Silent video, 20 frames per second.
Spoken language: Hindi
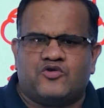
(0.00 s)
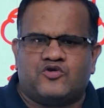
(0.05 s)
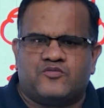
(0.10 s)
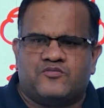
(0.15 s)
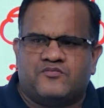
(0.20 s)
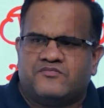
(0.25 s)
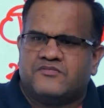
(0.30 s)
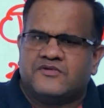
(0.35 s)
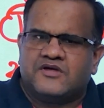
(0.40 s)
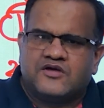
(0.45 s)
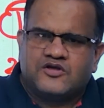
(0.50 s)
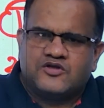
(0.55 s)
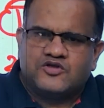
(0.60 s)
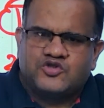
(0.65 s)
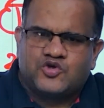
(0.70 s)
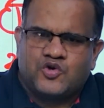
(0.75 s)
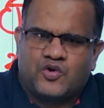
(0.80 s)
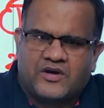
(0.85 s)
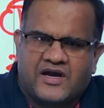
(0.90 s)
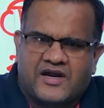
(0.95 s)
तुम
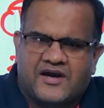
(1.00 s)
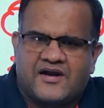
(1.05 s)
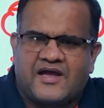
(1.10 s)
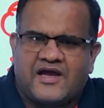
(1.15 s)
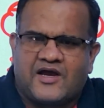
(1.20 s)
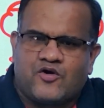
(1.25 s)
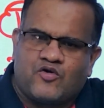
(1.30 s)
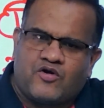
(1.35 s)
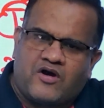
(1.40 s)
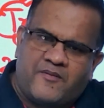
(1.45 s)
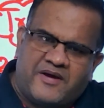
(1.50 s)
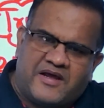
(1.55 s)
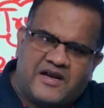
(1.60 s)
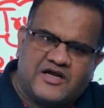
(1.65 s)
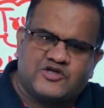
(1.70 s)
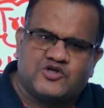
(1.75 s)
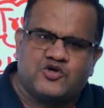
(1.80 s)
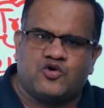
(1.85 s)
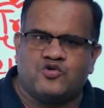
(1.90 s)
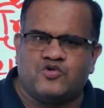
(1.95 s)
जो करना है करो हमें अलग
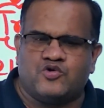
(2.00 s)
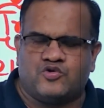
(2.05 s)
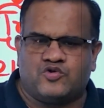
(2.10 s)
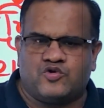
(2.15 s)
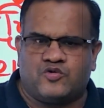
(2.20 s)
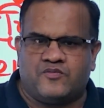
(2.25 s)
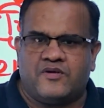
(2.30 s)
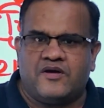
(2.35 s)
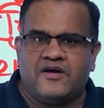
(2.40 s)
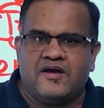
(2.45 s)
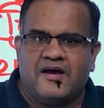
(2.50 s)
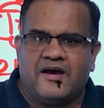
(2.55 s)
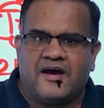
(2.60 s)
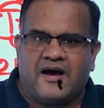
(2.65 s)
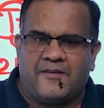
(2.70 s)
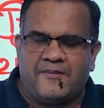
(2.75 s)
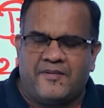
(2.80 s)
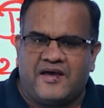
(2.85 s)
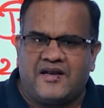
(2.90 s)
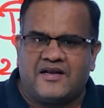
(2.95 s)
छोड़ दो तुम
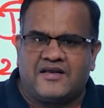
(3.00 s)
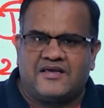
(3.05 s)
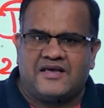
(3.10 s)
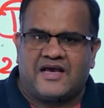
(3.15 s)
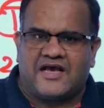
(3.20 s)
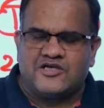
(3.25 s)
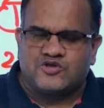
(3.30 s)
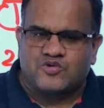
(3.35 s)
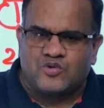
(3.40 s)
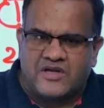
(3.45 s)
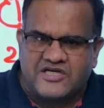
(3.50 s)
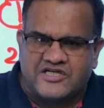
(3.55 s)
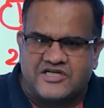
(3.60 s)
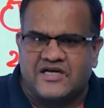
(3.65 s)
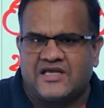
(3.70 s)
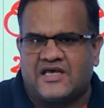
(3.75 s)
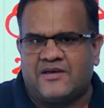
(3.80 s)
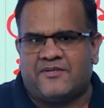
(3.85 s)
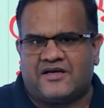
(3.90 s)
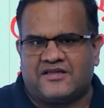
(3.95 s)
अमेरिकी आइसोलेशन
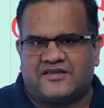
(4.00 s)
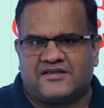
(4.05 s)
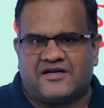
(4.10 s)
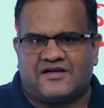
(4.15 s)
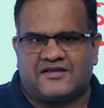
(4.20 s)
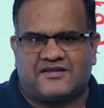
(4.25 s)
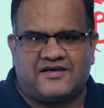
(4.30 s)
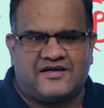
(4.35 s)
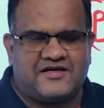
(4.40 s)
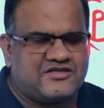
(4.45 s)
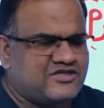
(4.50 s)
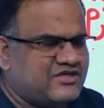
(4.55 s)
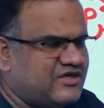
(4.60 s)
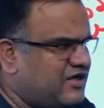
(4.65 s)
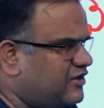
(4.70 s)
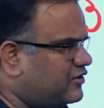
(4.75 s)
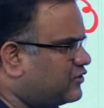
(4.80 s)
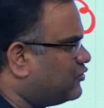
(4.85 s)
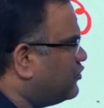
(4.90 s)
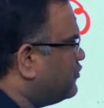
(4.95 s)
की बात करते हैं जी हैं
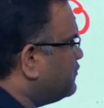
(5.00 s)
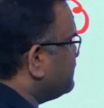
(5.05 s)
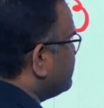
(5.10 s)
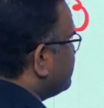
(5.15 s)
हाँ, तो